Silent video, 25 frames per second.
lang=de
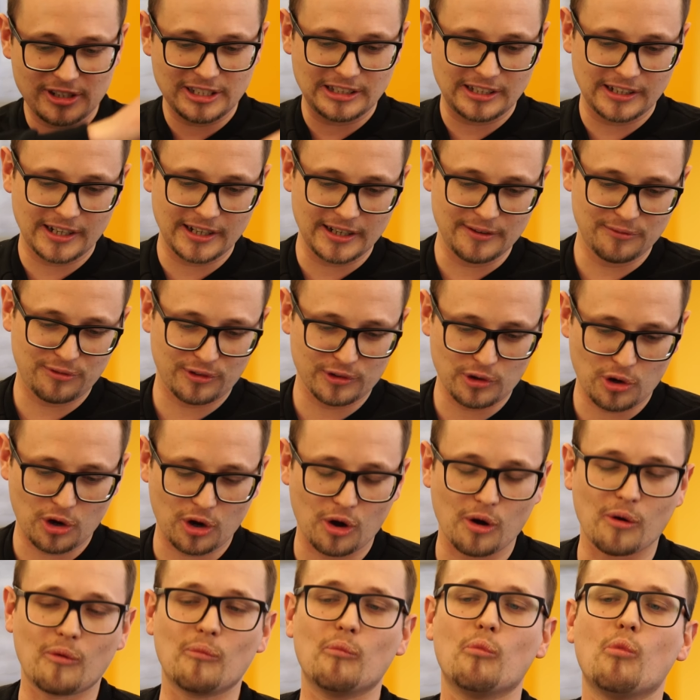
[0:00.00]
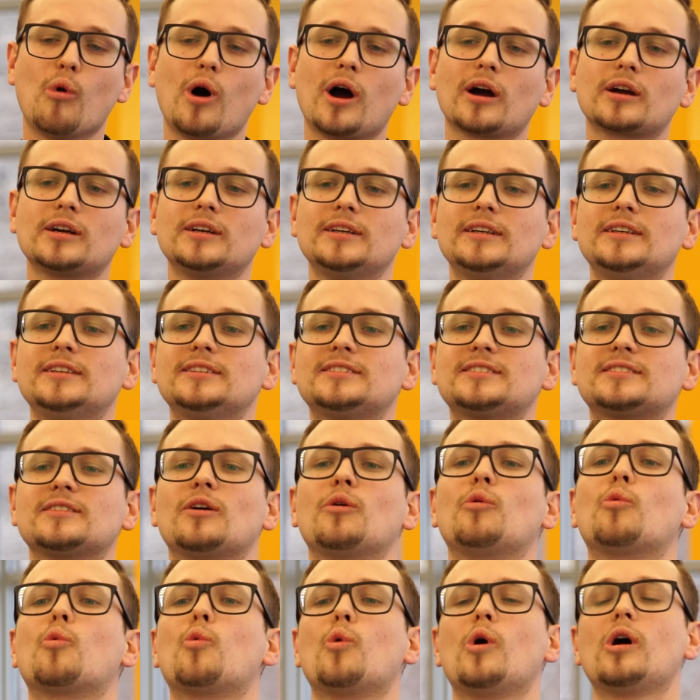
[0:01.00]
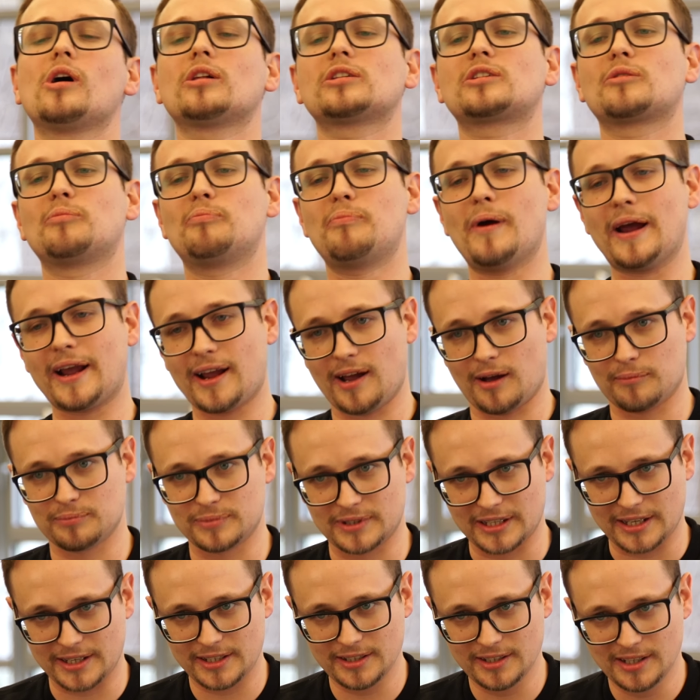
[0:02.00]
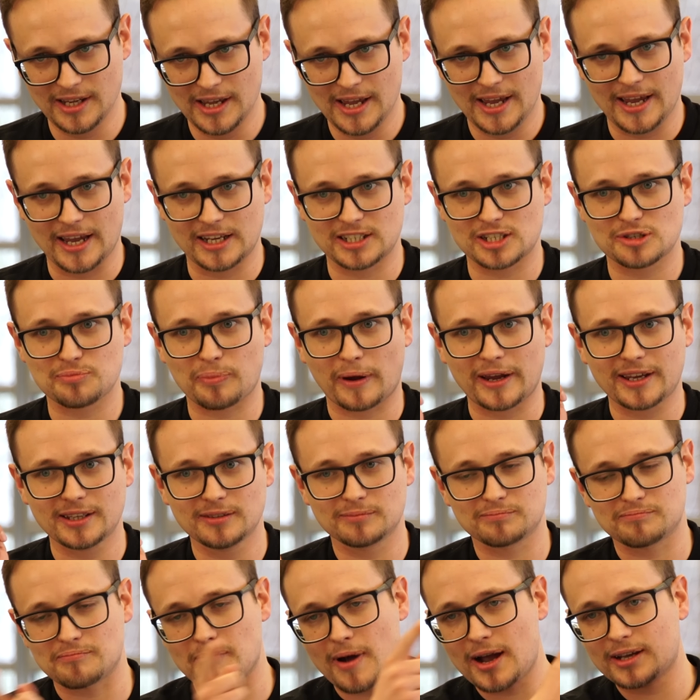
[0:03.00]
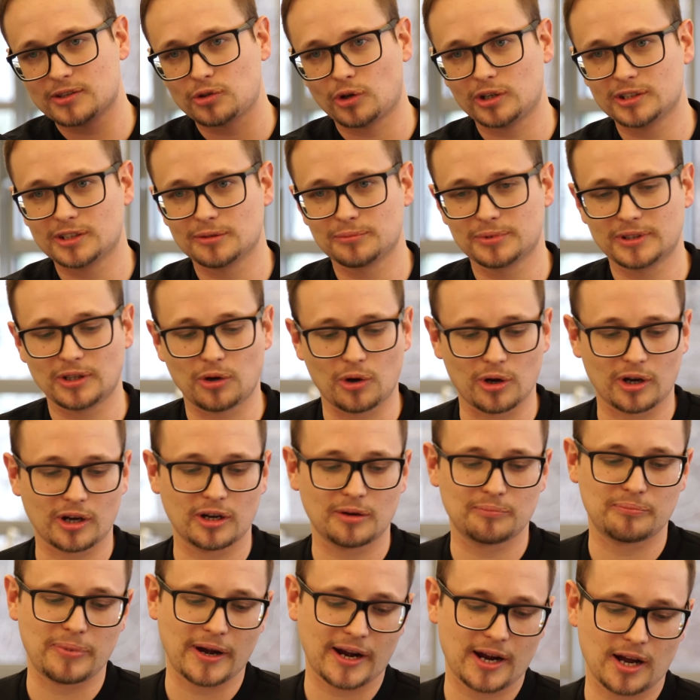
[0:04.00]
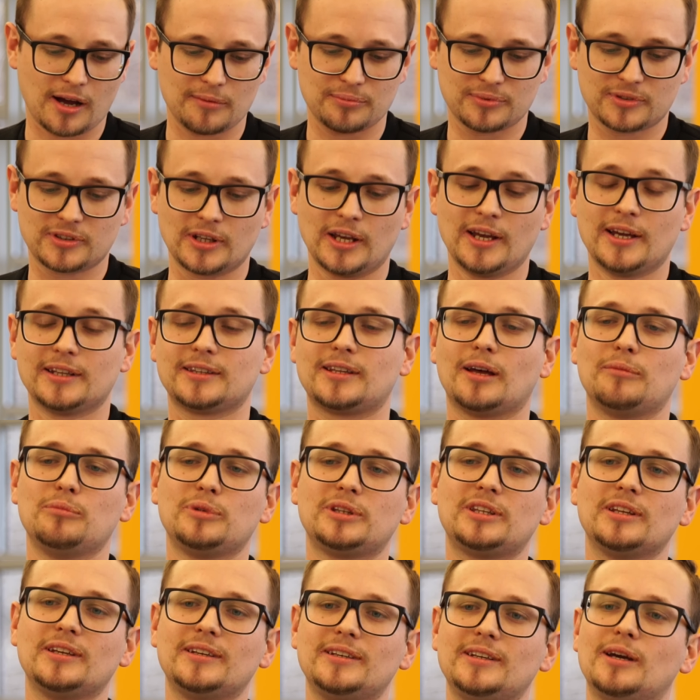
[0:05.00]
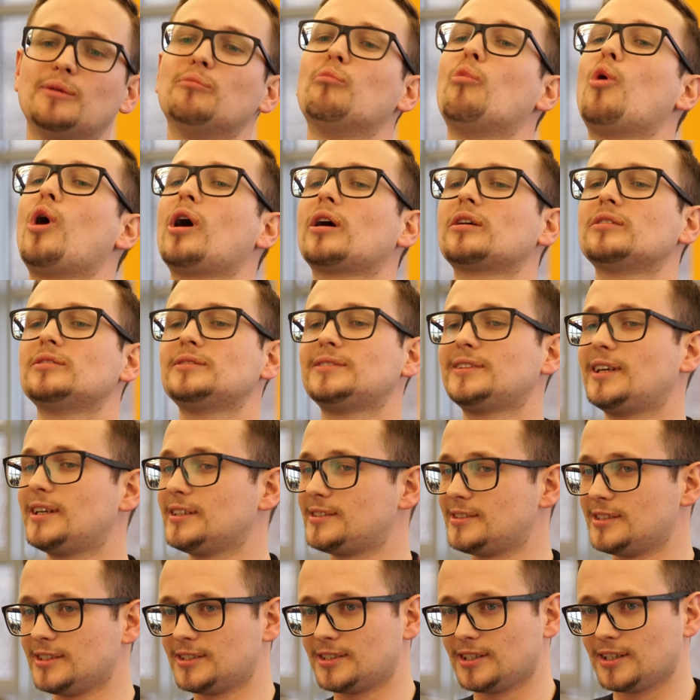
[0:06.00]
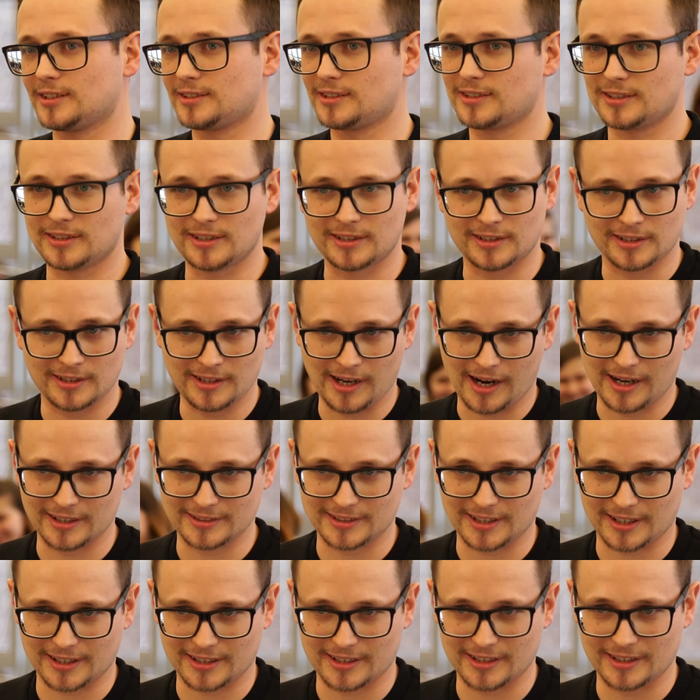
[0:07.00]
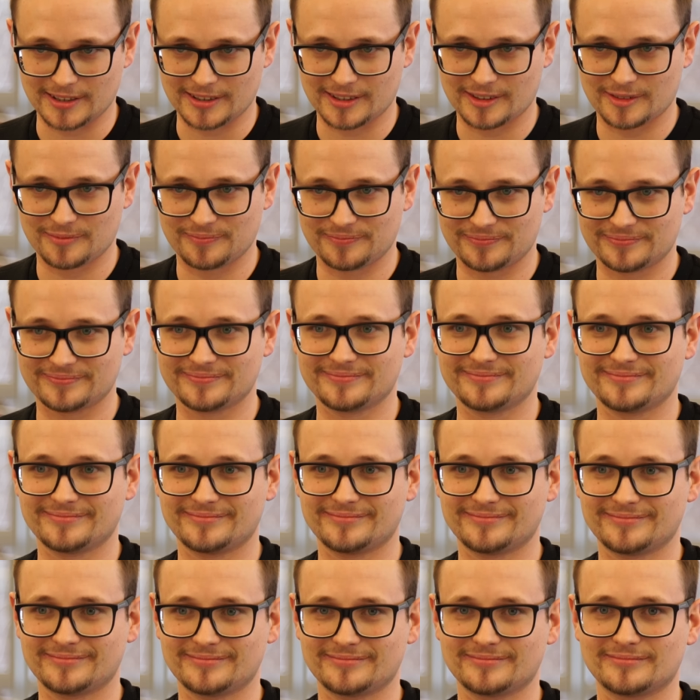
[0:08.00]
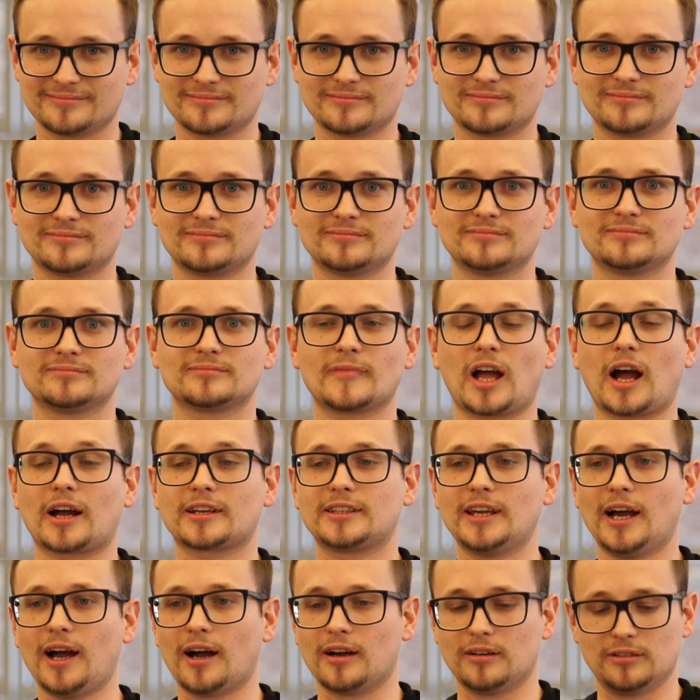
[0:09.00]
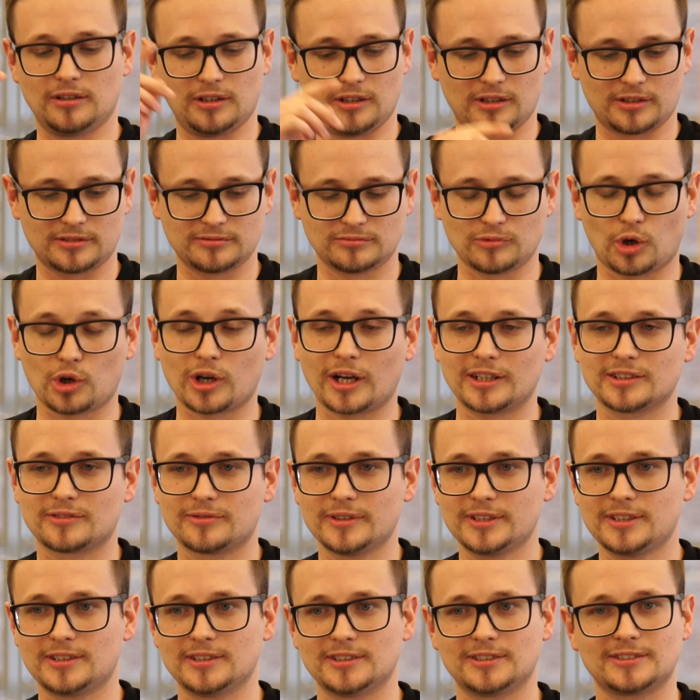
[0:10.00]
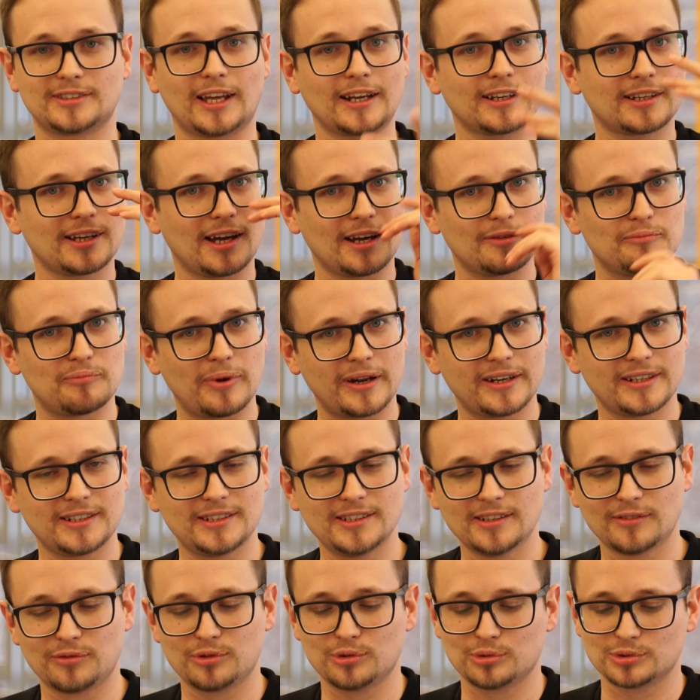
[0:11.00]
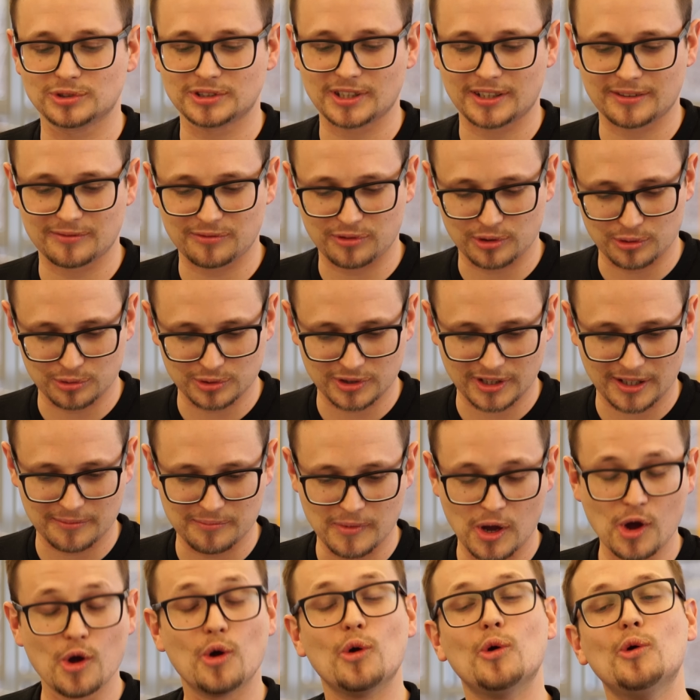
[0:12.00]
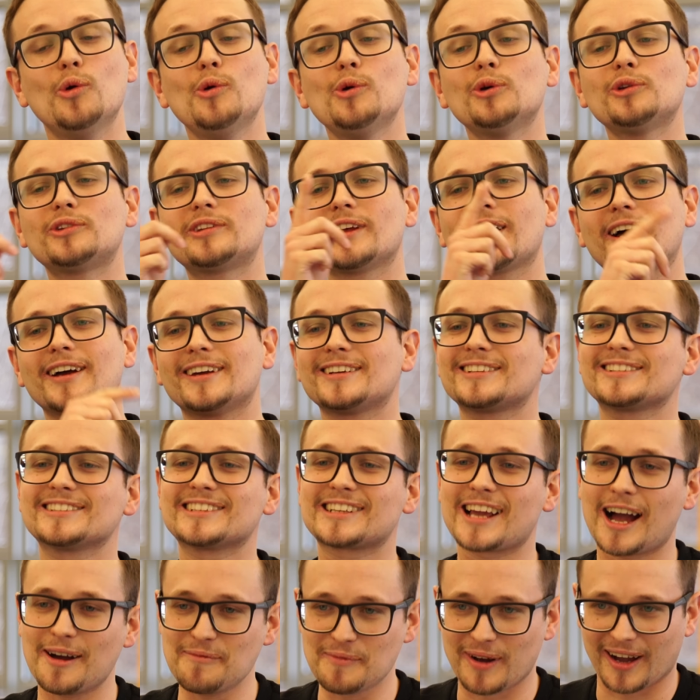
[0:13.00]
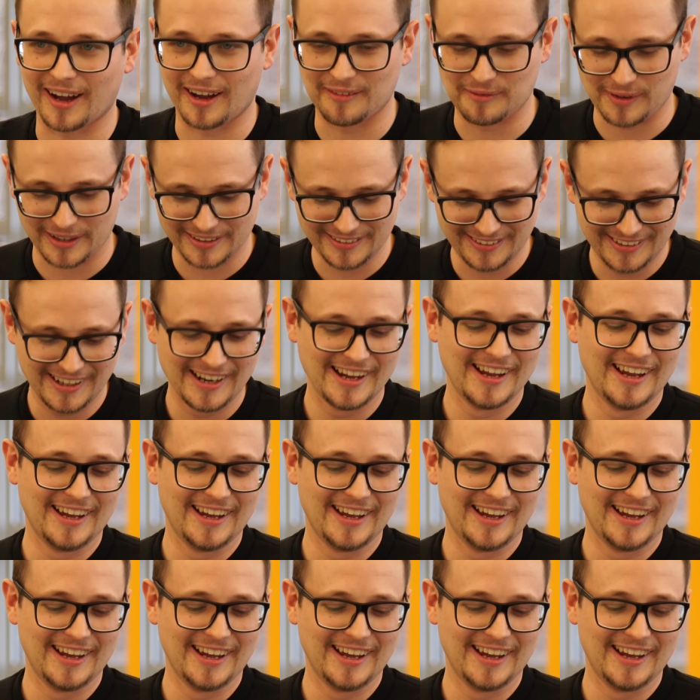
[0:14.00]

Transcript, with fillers: wichtige Info noch, morgen ist World Backup Day. Entsprechend macht heute bitte eure Backups, damit ihr morgen gesichert in den Alltag geht. Heute Microsoft Build. Ach ja, äh, noch ganz wichtig. Danke an Ben hier für unseren, von unserem österreichischen Kameramann.